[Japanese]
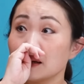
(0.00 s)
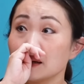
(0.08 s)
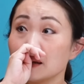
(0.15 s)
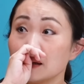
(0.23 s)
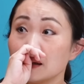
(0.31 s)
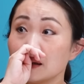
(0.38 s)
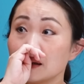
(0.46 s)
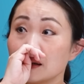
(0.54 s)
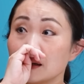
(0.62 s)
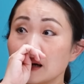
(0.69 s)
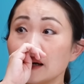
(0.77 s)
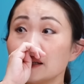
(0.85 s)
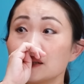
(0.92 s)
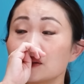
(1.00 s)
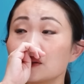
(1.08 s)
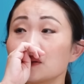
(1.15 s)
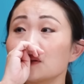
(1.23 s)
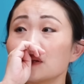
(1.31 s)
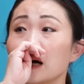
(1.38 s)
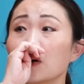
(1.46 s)

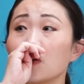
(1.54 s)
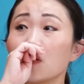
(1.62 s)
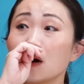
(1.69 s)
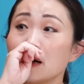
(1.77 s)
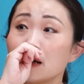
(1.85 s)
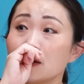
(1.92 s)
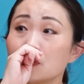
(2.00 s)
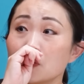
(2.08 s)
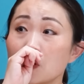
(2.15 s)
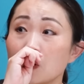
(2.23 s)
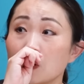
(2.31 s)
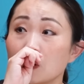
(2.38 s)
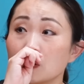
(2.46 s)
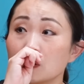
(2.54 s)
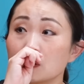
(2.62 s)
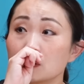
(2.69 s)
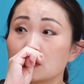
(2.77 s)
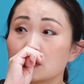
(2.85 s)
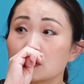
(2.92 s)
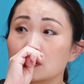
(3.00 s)
ハイスクール憧れる
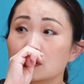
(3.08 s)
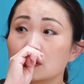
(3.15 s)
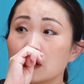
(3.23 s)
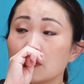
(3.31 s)
も